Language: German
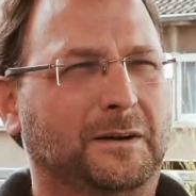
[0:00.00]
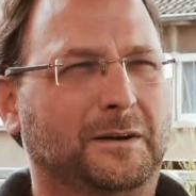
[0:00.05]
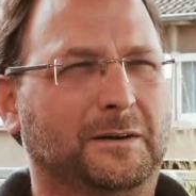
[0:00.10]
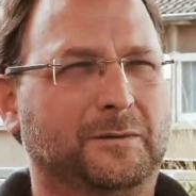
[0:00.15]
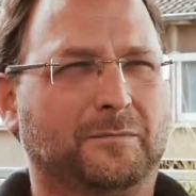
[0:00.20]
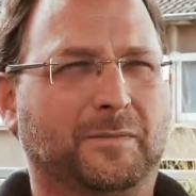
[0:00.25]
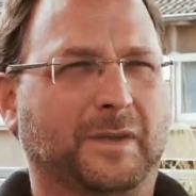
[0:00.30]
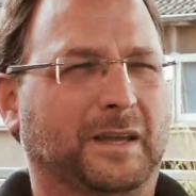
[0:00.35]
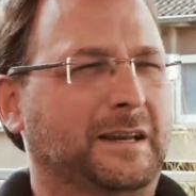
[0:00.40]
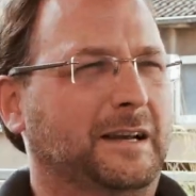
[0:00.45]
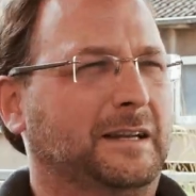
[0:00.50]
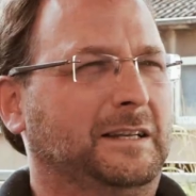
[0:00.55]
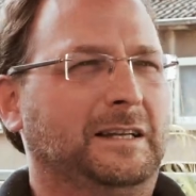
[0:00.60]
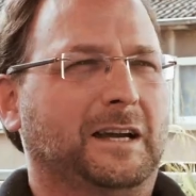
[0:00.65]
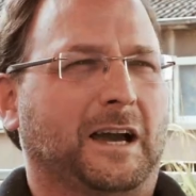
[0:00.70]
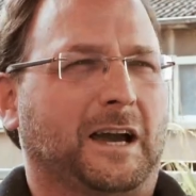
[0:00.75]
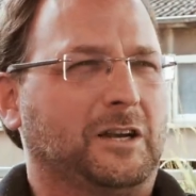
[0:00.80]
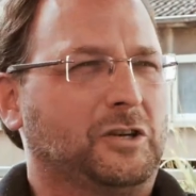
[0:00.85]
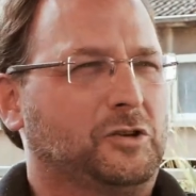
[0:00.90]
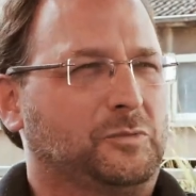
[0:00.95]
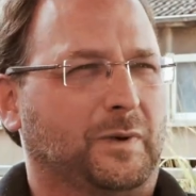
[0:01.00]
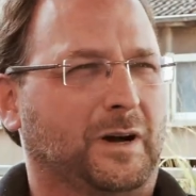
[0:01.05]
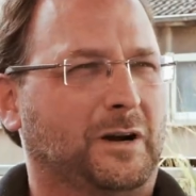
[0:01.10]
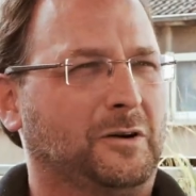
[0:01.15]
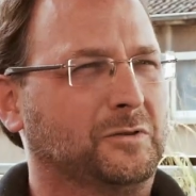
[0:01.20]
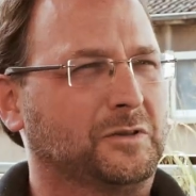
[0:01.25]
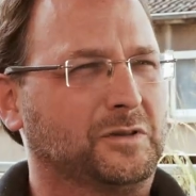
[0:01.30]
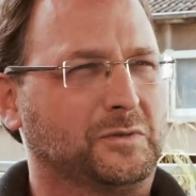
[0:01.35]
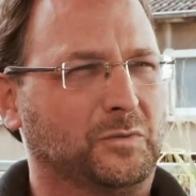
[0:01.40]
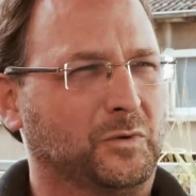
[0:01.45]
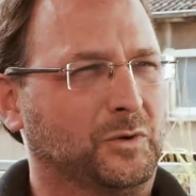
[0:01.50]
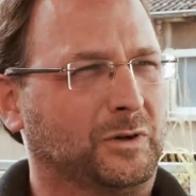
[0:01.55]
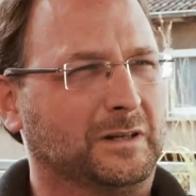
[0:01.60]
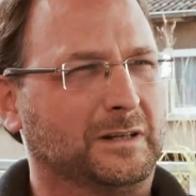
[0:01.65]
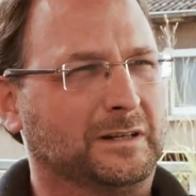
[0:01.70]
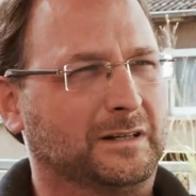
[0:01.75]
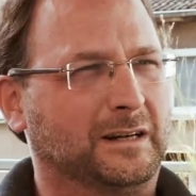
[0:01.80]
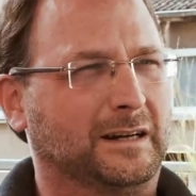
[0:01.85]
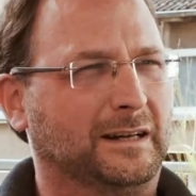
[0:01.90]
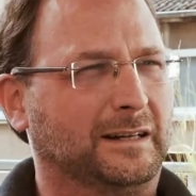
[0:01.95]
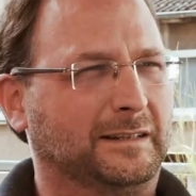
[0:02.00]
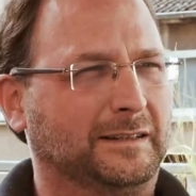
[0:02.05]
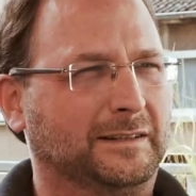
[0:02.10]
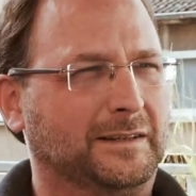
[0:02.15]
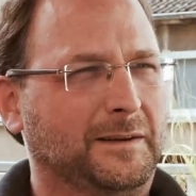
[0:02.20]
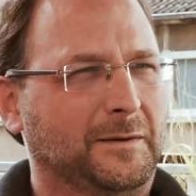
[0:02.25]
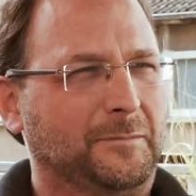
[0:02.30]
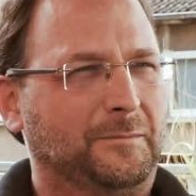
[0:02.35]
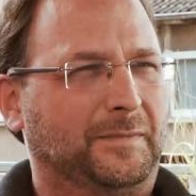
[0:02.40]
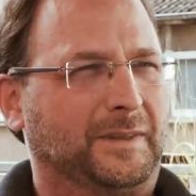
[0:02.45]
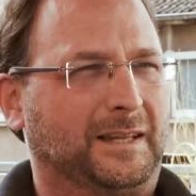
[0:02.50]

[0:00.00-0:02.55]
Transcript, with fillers: ähm, Energieeinsparungsmöglichkeiten.